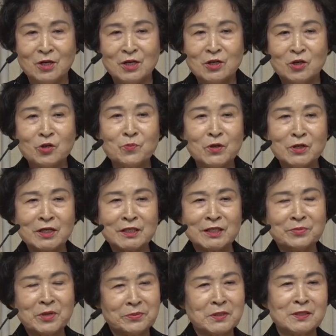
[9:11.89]
그럼
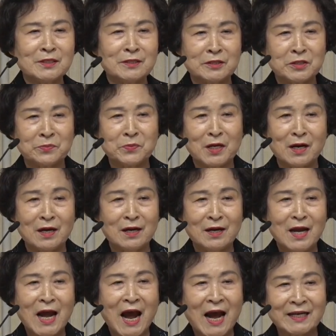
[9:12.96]
어린이집이 없어서 그렇습니까?
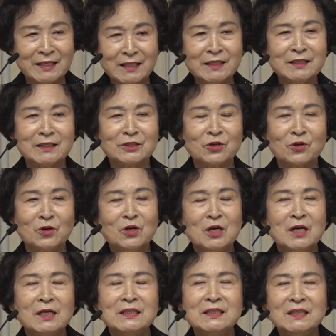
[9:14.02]
아니거든요.
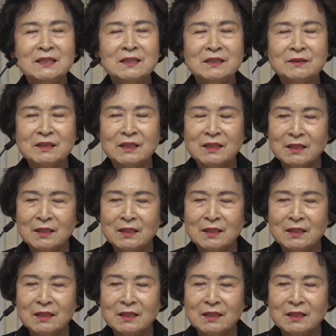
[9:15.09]
그